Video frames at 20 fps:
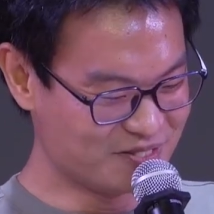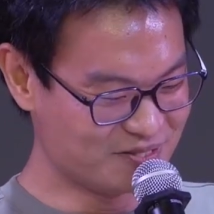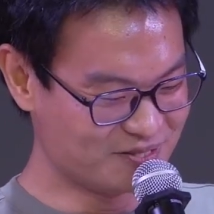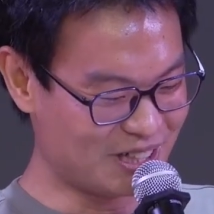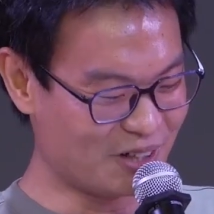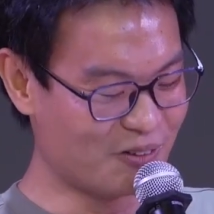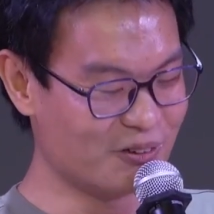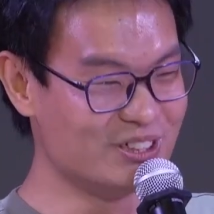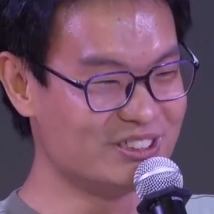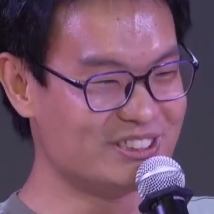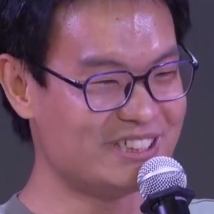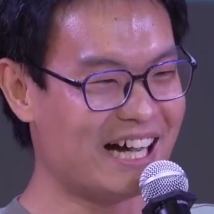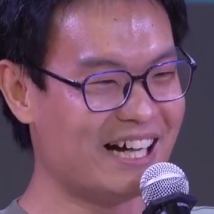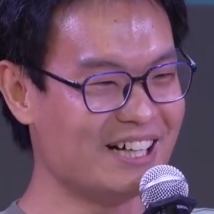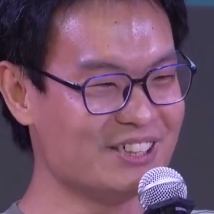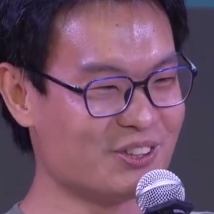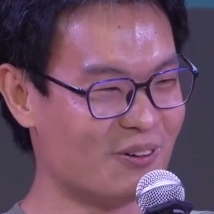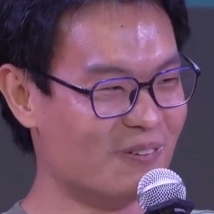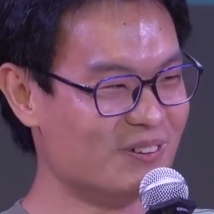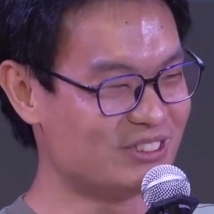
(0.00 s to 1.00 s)
ถ้าคุณช่าง
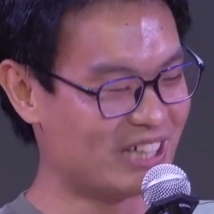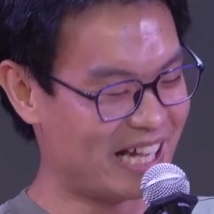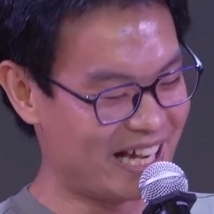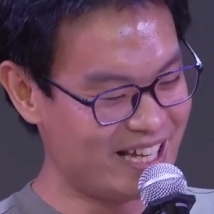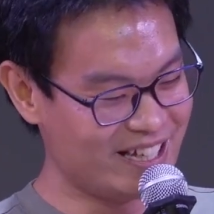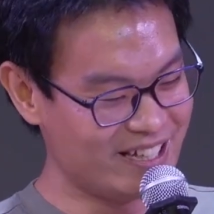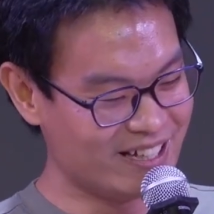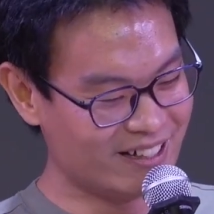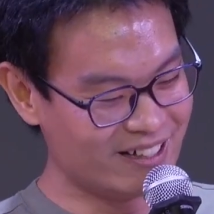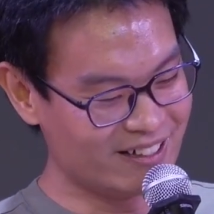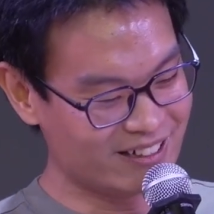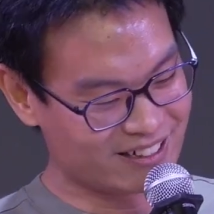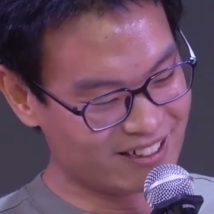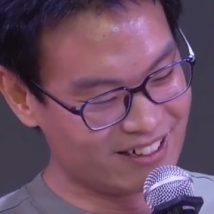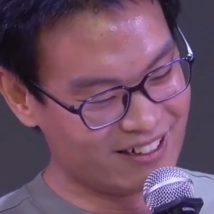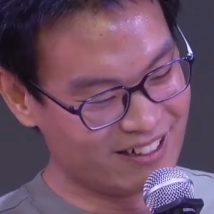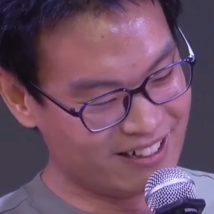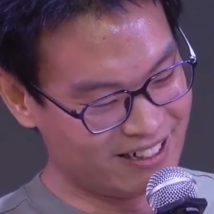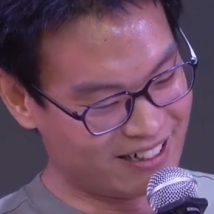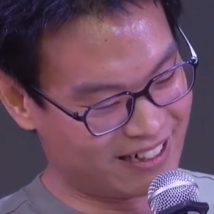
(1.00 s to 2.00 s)
สงสัยเยอะ
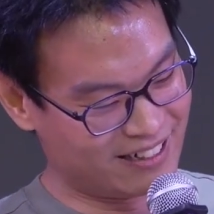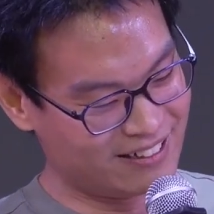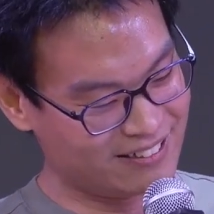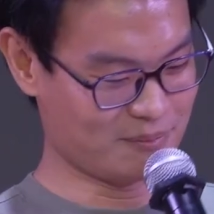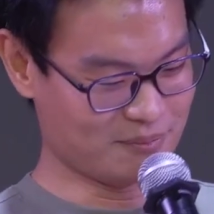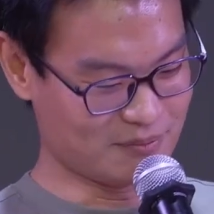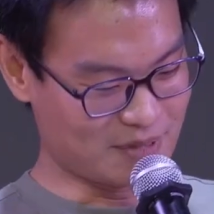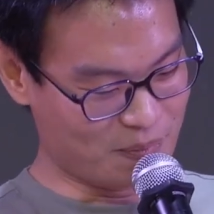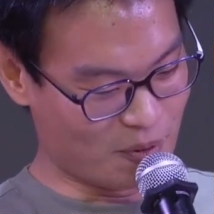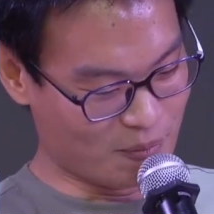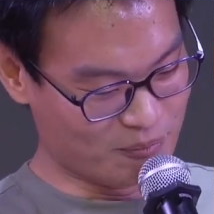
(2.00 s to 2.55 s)
เกินน่ะผม